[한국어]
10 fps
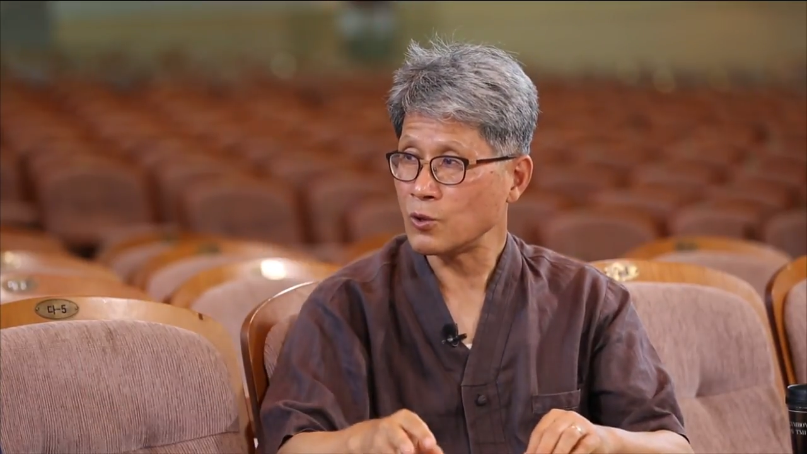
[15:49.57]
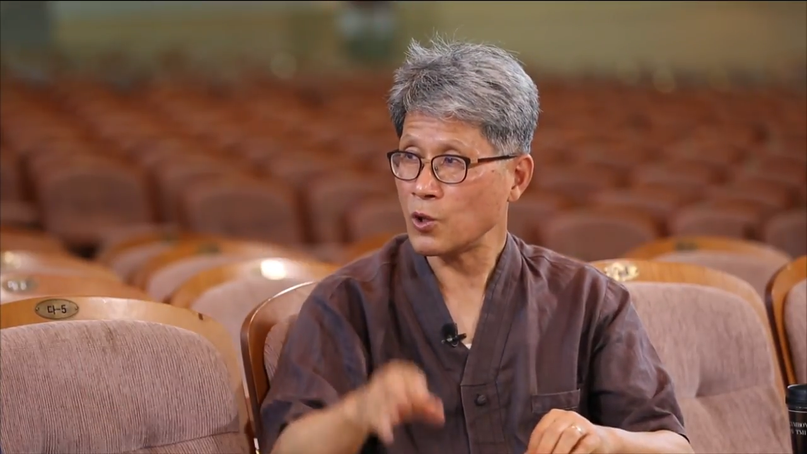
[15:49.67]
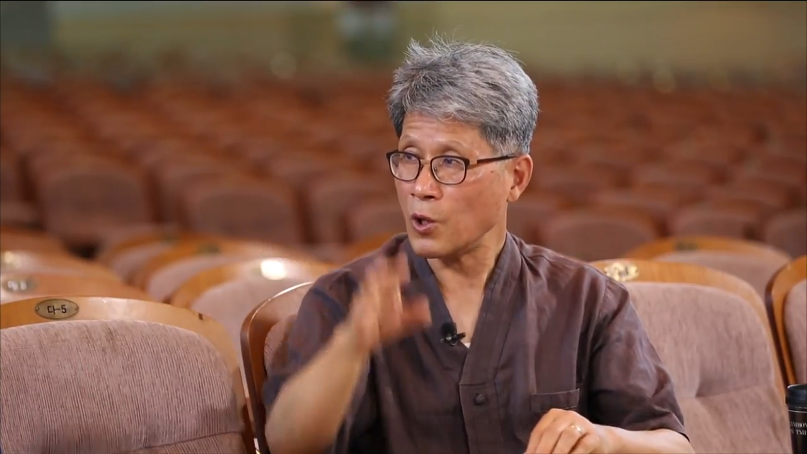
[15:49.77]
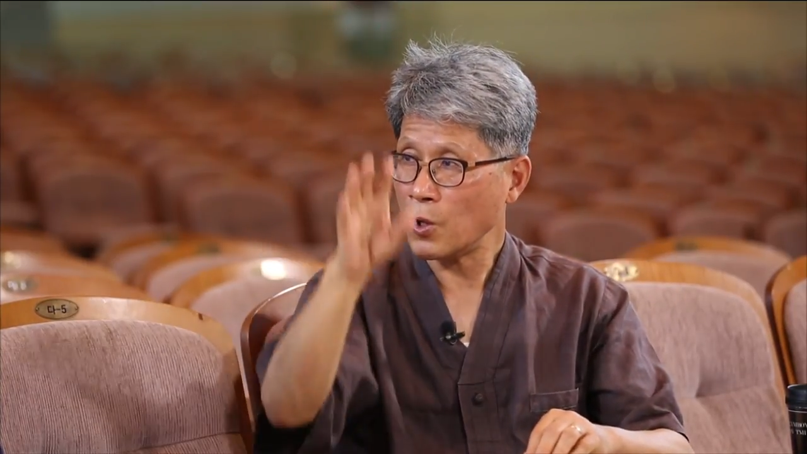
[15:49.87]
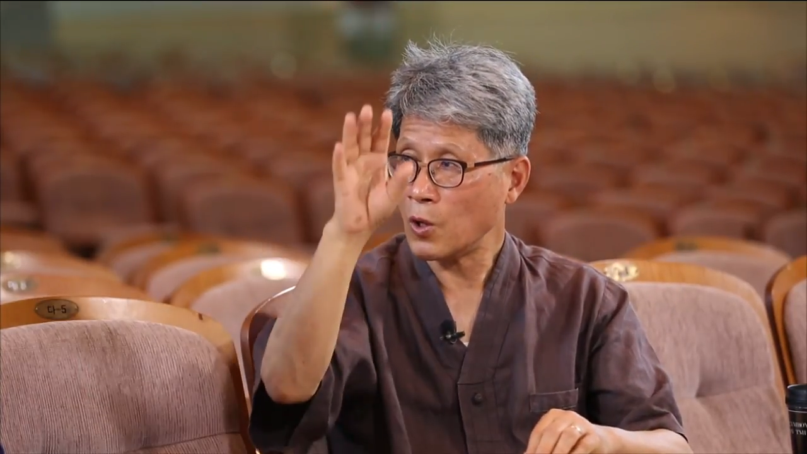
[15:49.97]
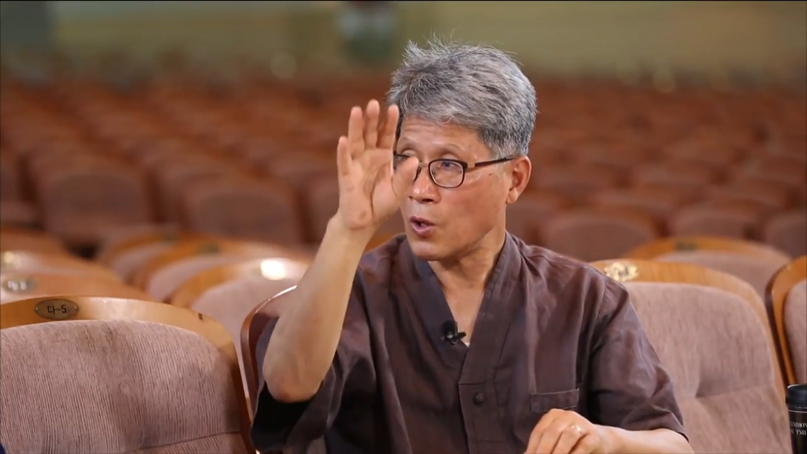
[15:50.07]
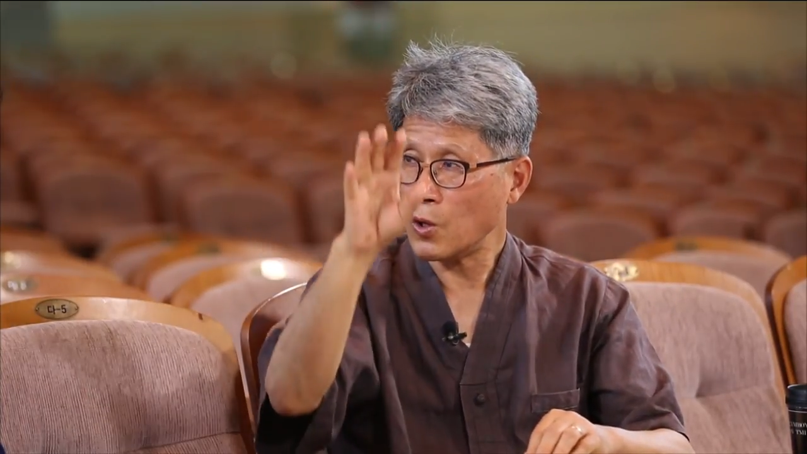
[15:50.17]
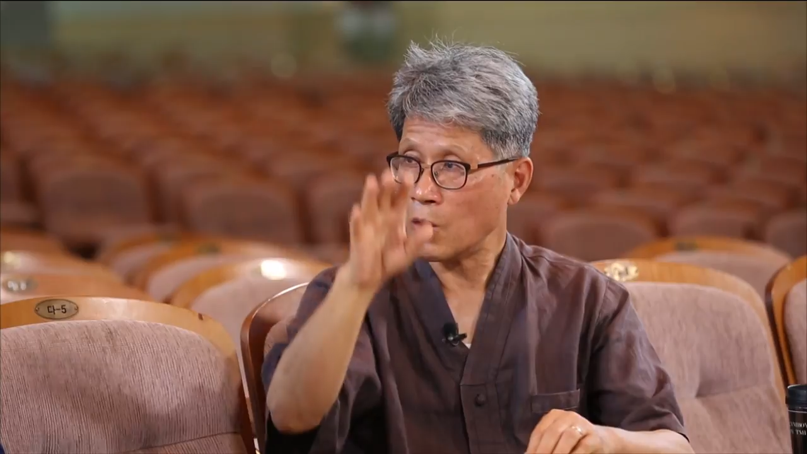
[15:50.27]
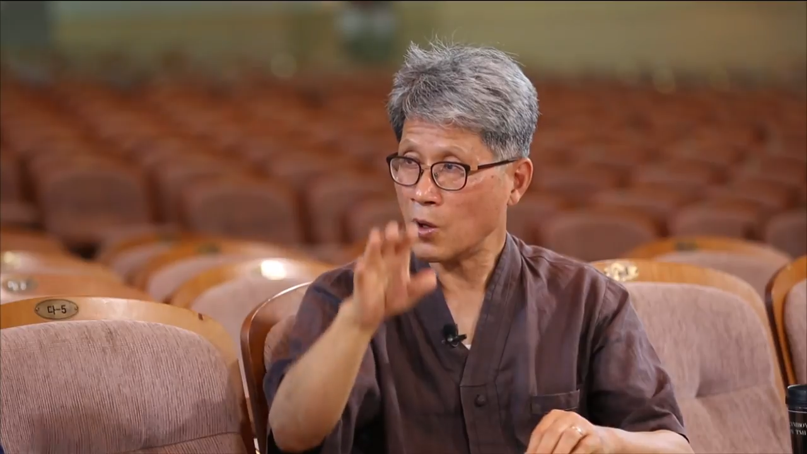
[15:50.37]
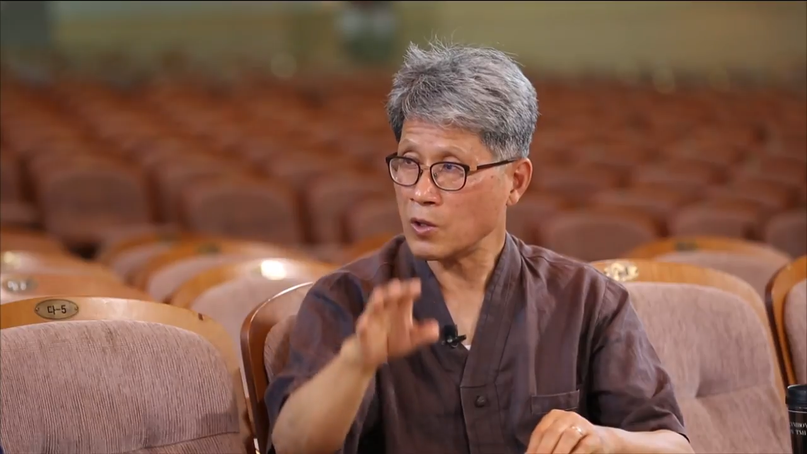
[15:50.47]

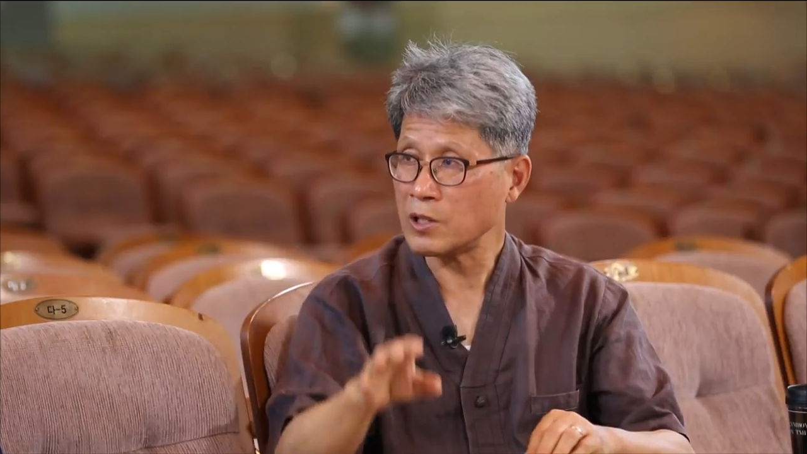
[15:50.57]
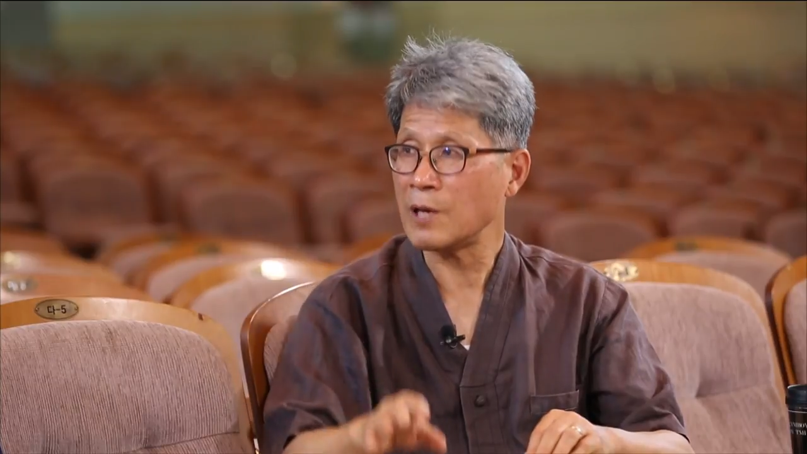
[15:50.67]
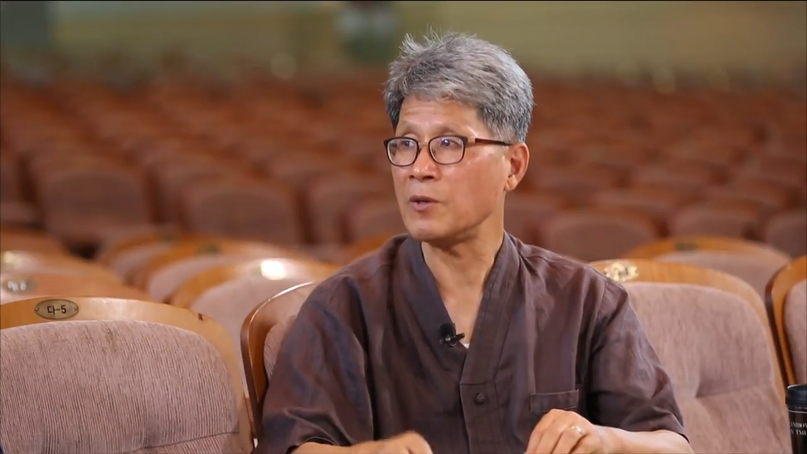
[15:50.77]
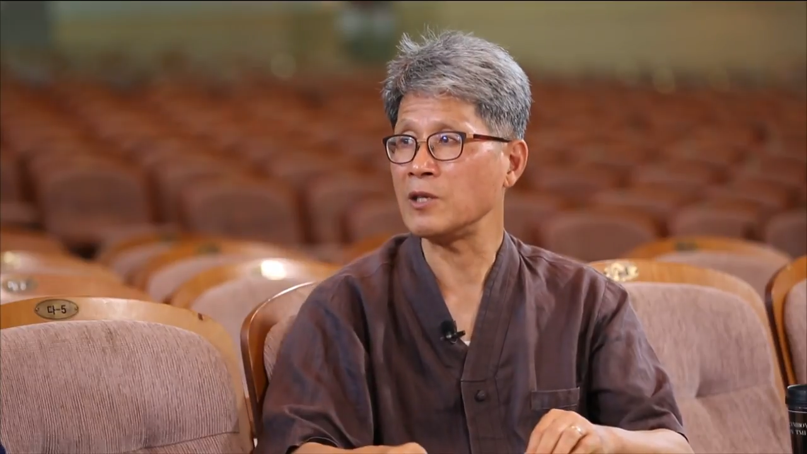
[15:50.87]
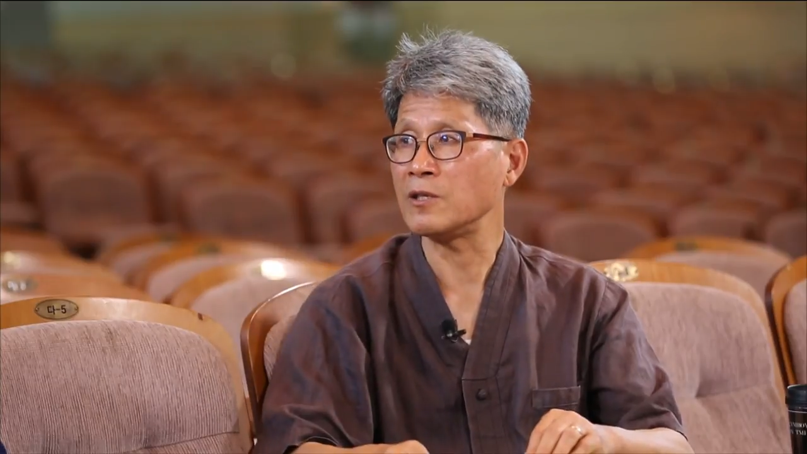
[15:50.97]
조용히 새벽